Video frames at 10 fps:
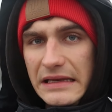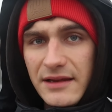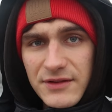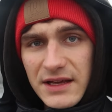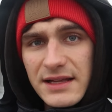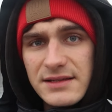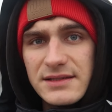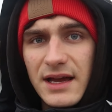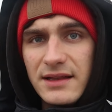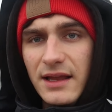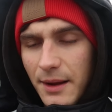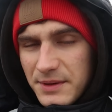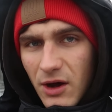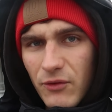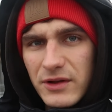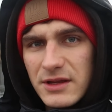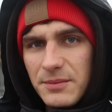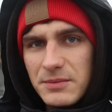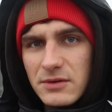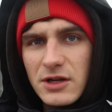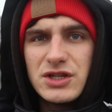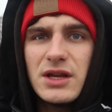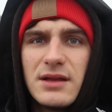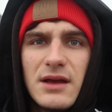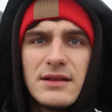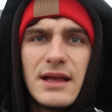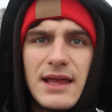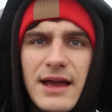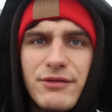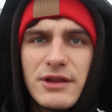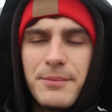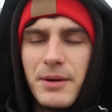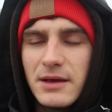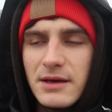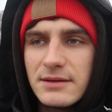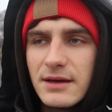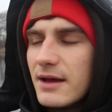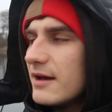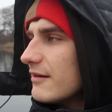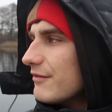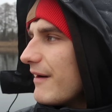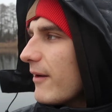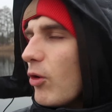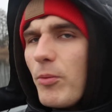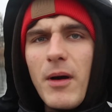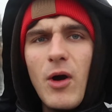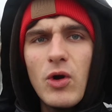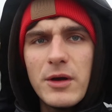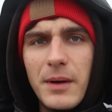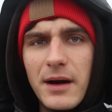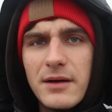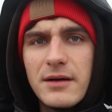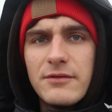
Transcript: Lief die ganze Zeit. Dann habe ich raufgetippt, da steht, Datei wird repariert. Warum auch immer.